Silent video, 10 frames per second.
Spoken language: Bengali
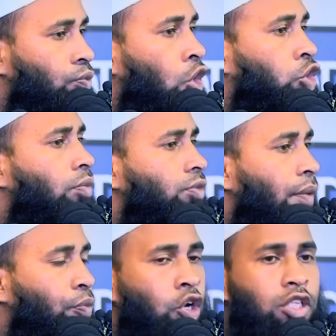প্রথম
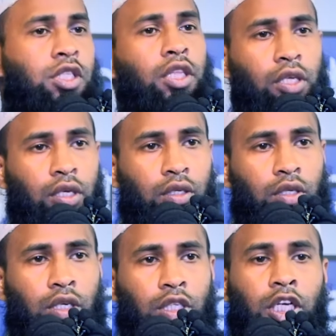যে পরিস্থিতি
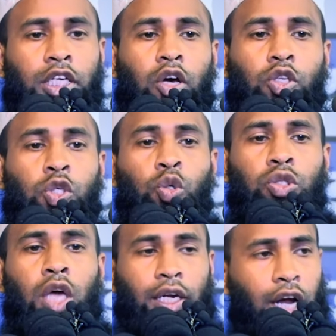সেটা হচ্ছে
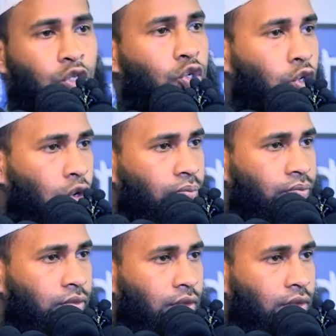উদ্ধার কার্যক্রম